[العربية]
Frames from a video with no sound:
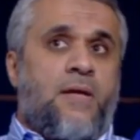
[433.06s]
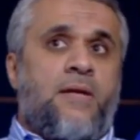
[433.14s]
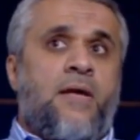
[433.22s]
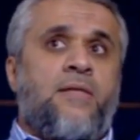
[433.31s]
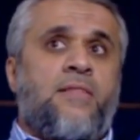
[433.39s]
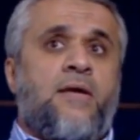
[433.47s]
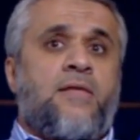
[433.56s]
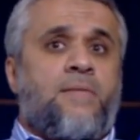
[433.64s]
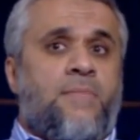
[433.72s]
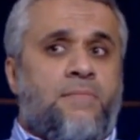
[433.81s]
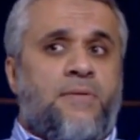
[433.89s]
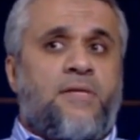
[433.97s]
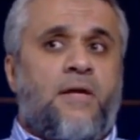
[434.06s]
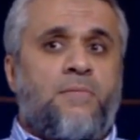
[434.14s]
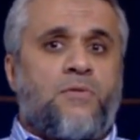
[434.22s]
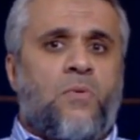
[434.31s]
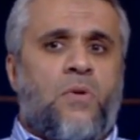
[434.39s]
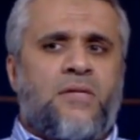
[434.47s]
لان اذا اذا بدخل
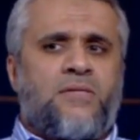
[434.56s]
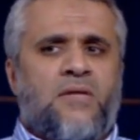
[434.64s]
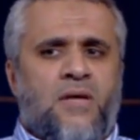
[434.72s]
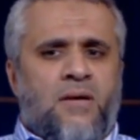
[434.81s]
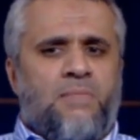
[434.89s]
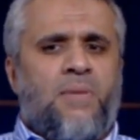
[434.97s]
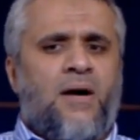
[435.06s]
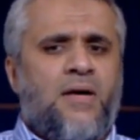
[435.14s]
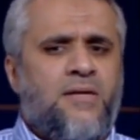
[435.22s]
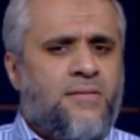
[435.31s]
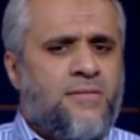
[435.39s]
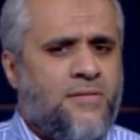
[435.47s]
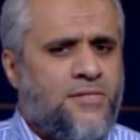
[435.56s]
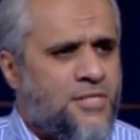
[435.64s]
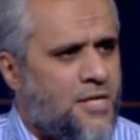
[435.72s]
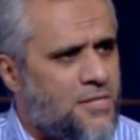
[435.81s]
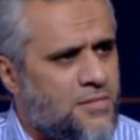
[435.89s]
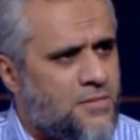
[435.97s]
بطولات نعم. بقيد
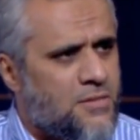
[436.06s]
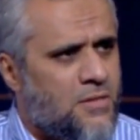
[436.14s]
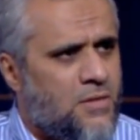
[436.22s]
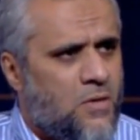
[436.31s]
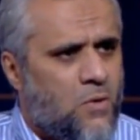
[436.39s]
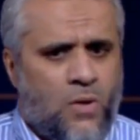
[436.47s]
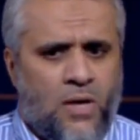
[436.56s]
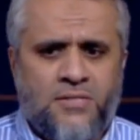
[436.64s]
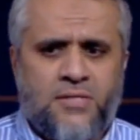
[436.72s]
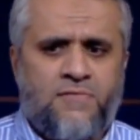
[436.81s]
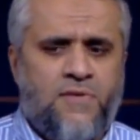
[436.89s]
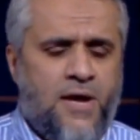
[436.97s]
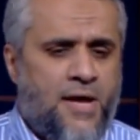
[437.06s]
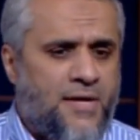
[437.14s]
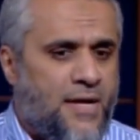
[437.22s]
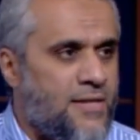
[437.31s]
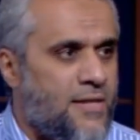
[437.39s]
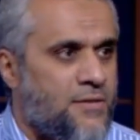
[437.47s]
الشخص خاصه فيها
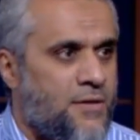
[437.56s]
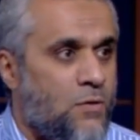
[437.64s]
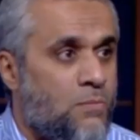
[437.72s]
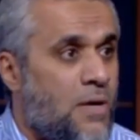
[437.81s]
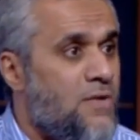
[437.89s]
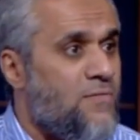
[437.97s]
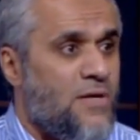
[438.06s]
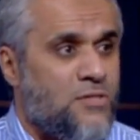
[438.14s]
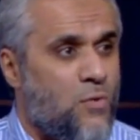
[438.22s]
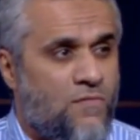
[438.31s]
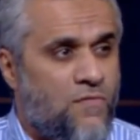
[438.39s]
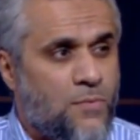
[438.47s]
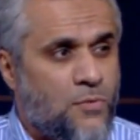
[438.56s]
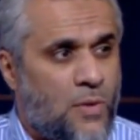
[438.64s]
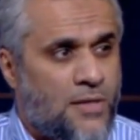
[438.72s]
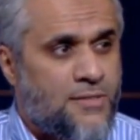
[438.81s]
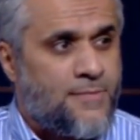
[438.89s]
حركات خطره ما ينفع اسويها في البطولات